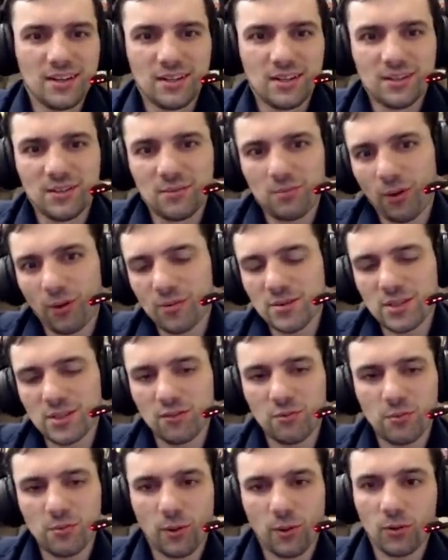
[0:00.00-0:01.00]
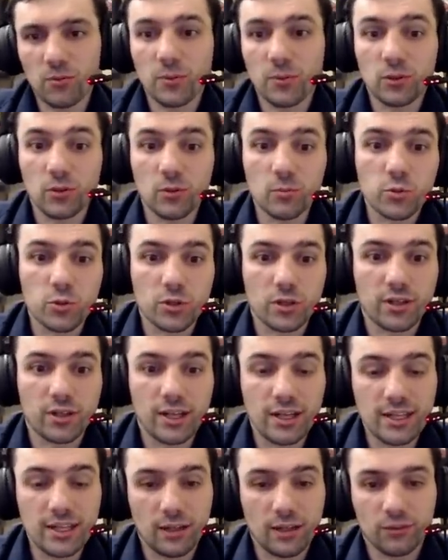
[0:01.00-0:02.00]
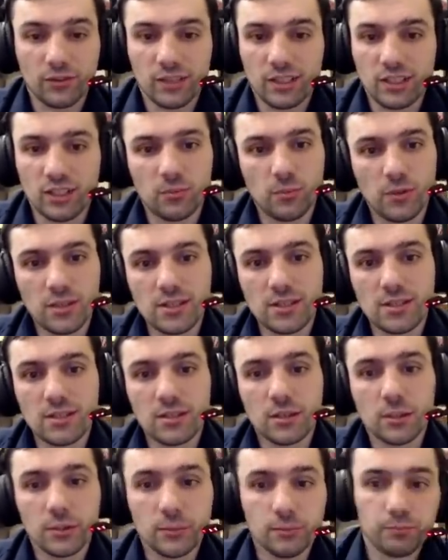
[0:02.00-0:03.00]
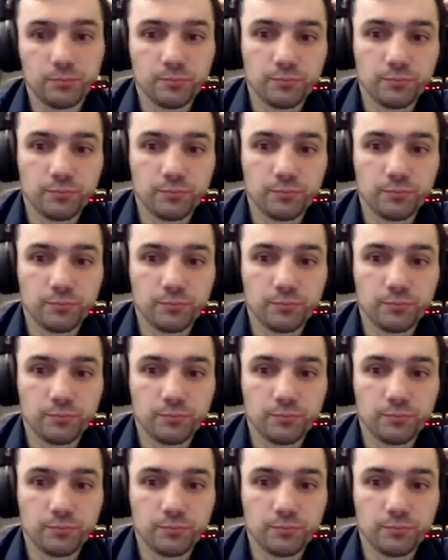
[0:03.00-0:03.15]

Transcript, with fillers: а, провести вперед, потом уже коня в таких позициях.